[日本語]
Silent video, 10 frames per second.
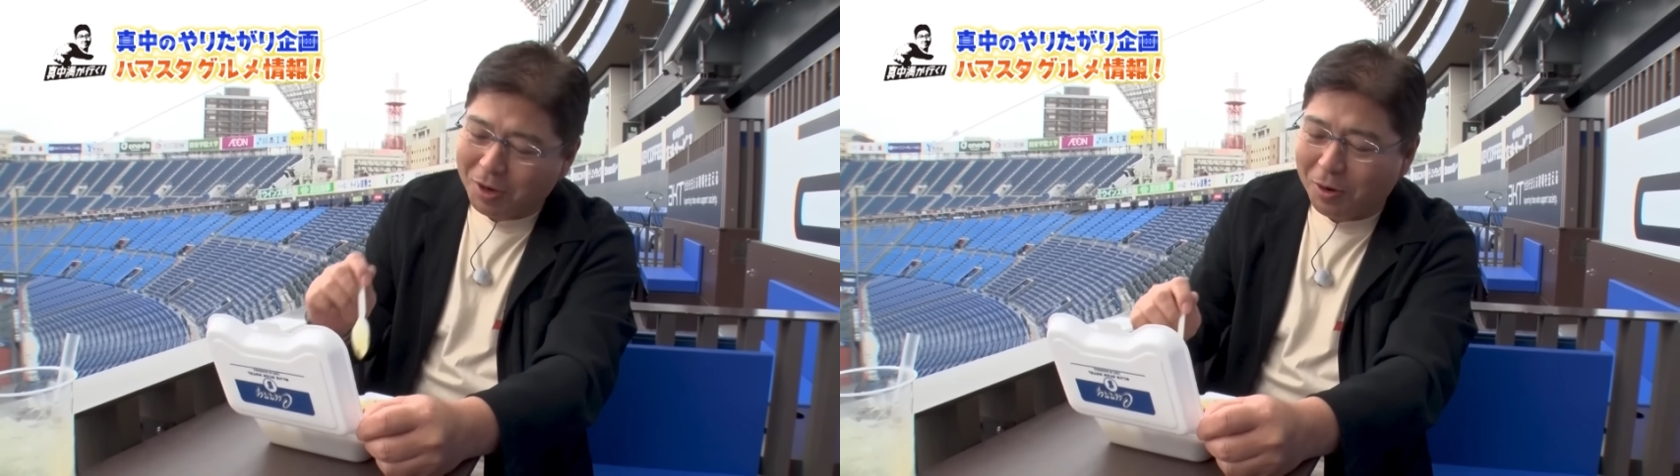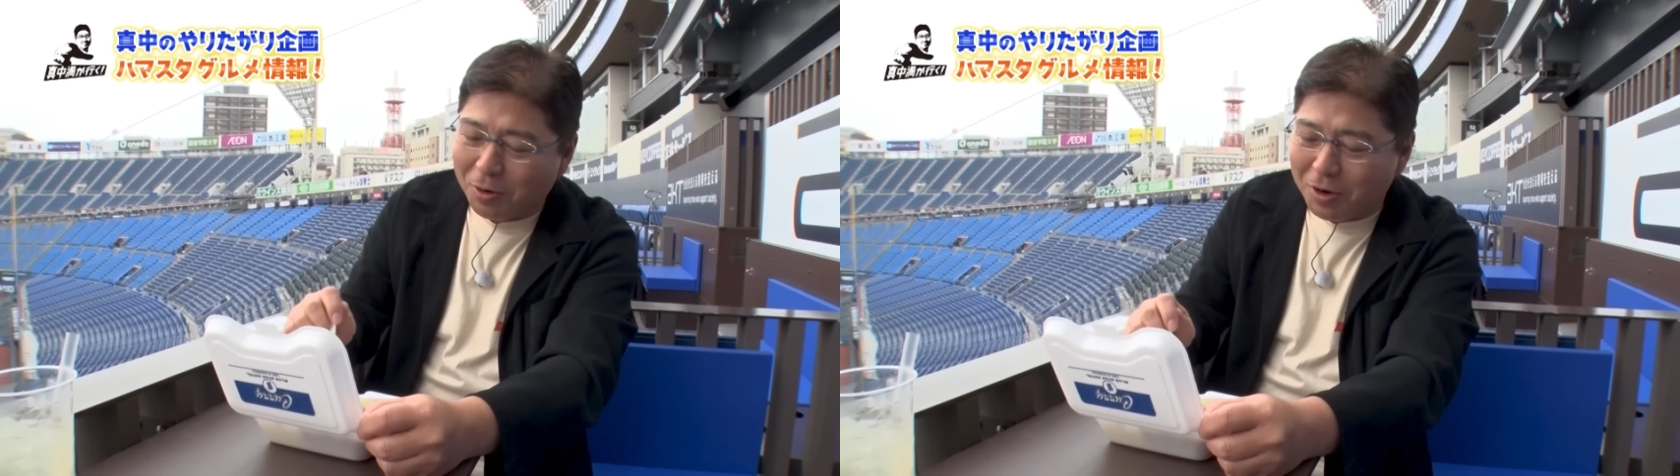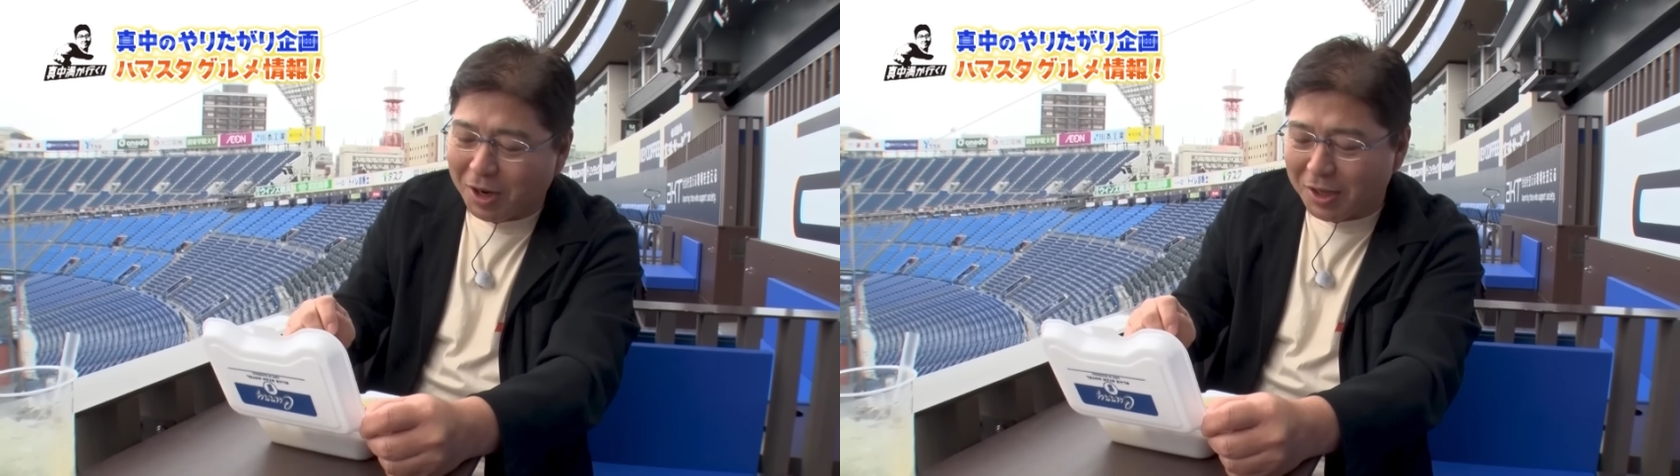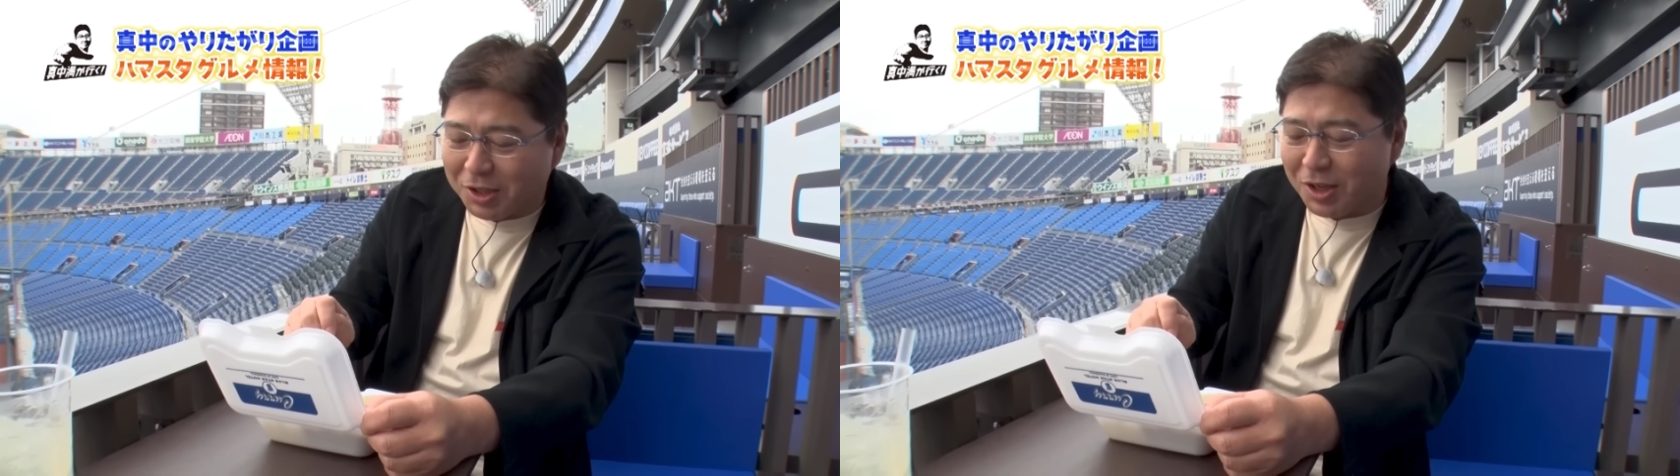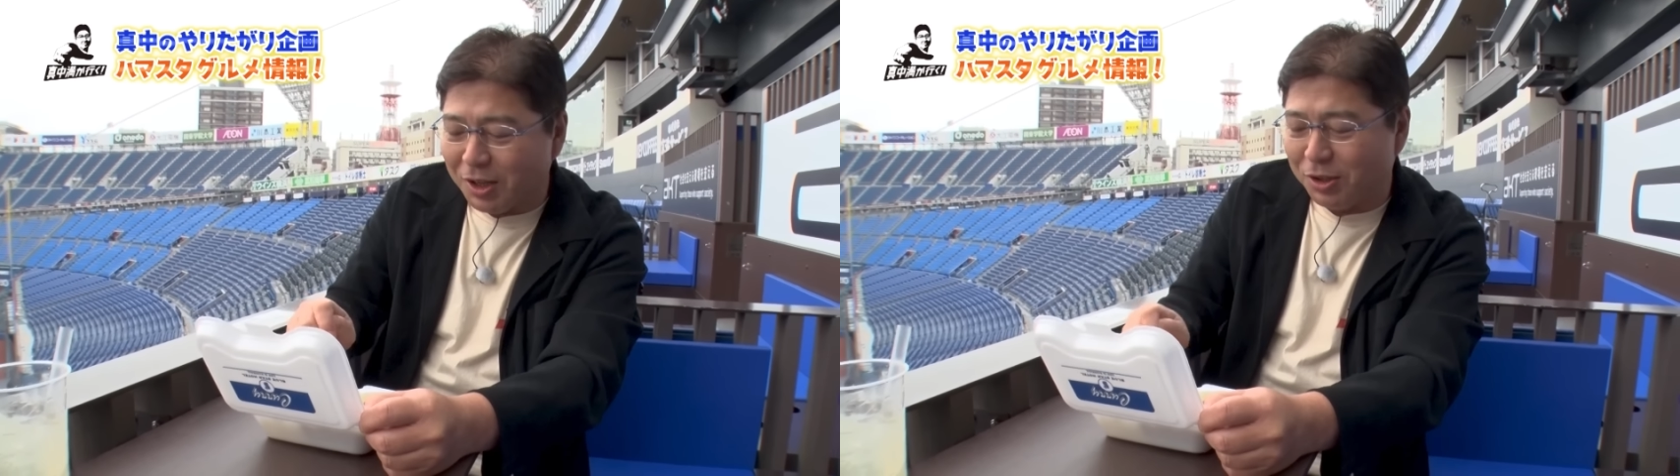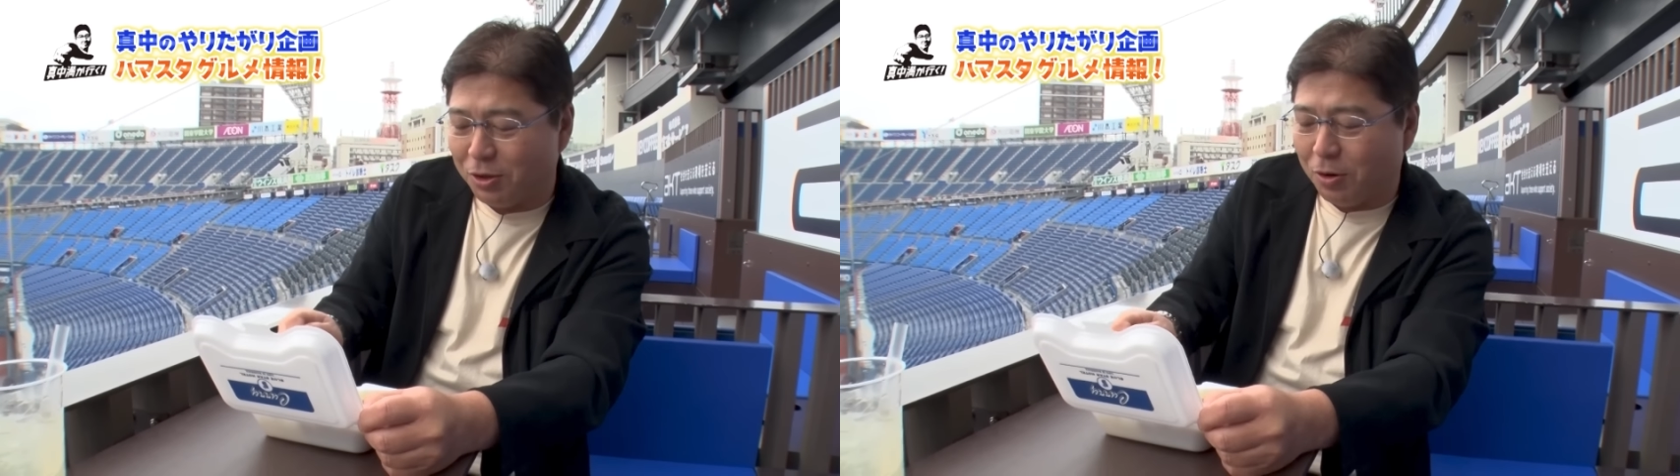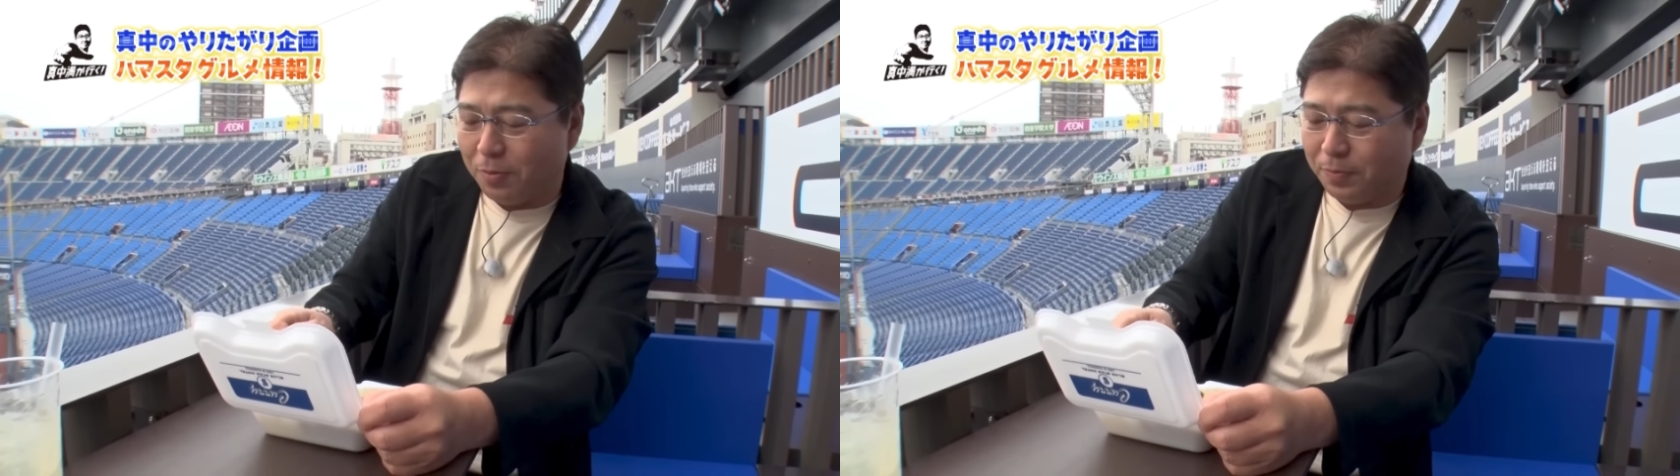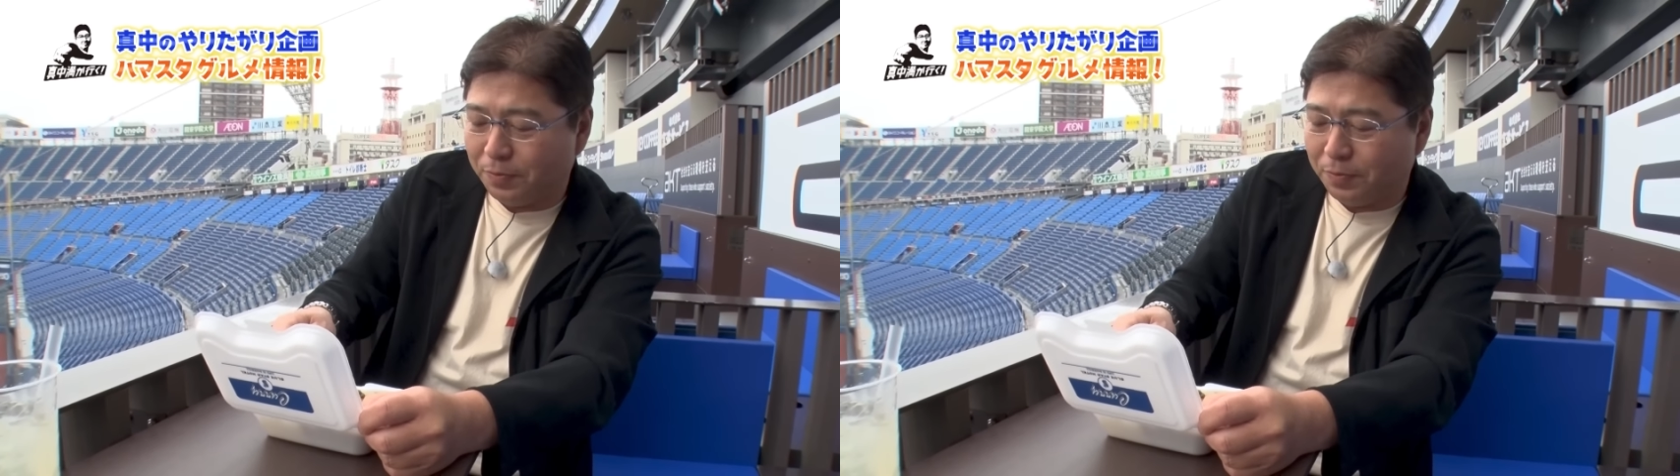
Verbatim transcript: はこういうカレー好きなんですよ